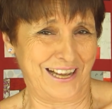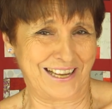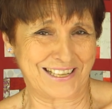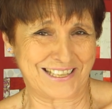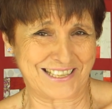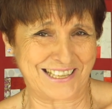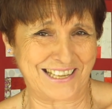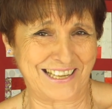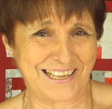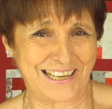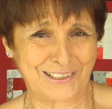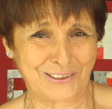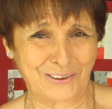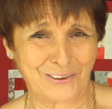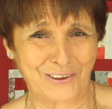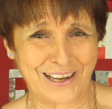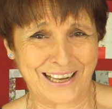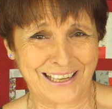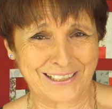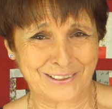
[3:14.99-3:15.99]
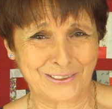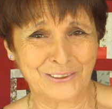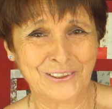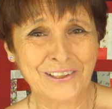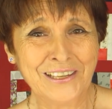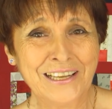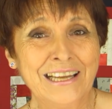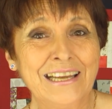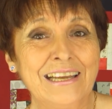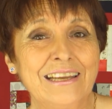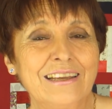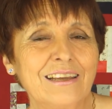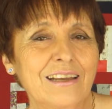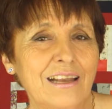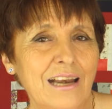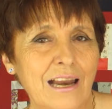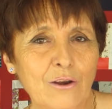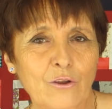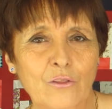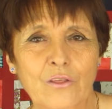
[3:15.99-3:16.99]
Así era todo el rato. Y
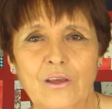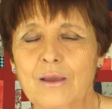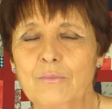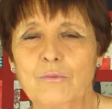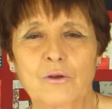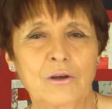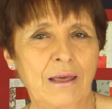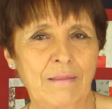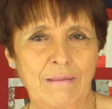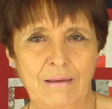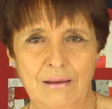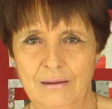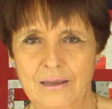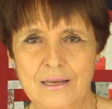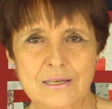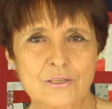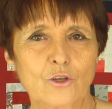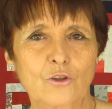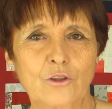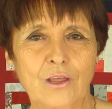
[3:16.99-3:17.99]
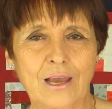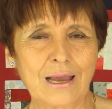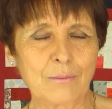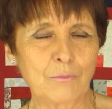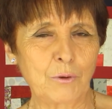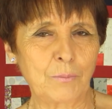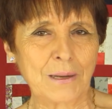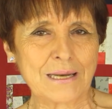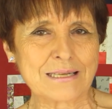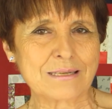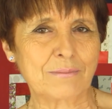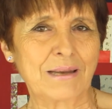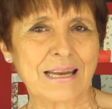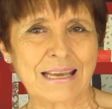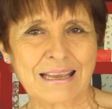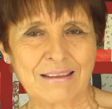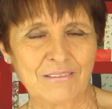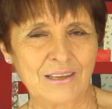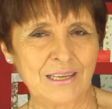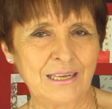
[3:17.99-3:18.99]
claro, dijimos, nada, esto dejamos para la semana
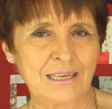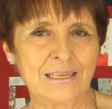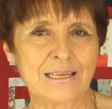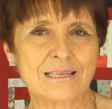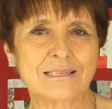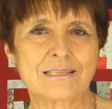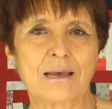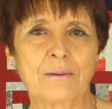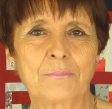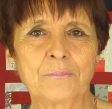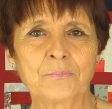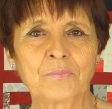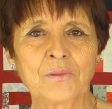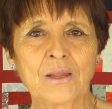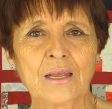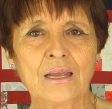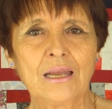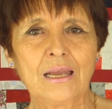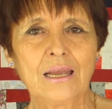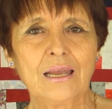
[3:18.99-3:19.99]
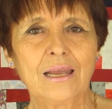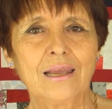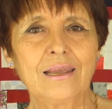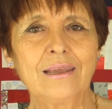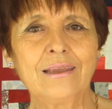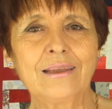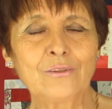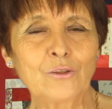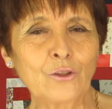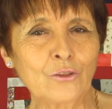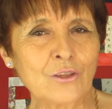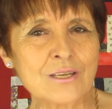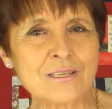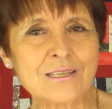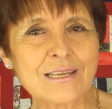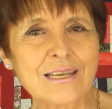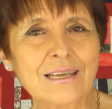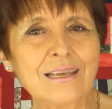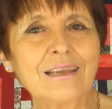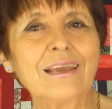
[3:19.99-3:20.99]
que viene y ya está. Y
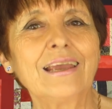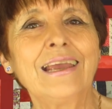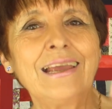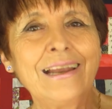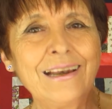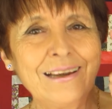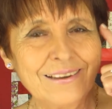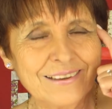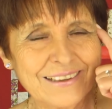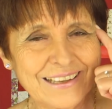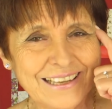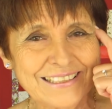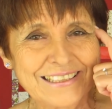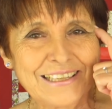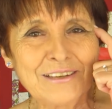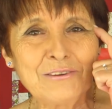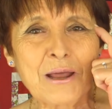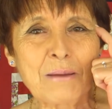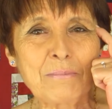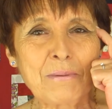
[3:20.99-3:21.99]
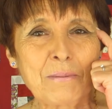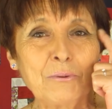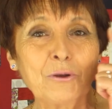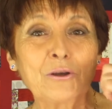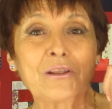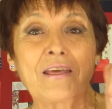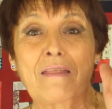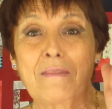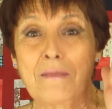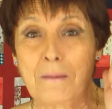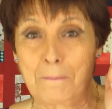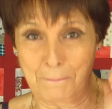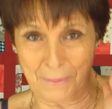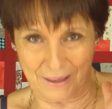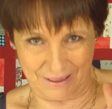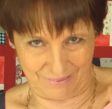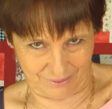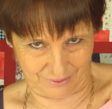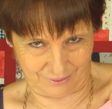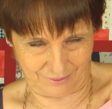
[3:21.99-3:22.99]
entonces él, que tiene la memoria de
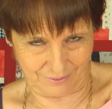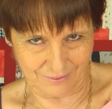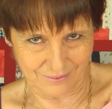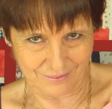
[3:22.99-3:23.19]
pez,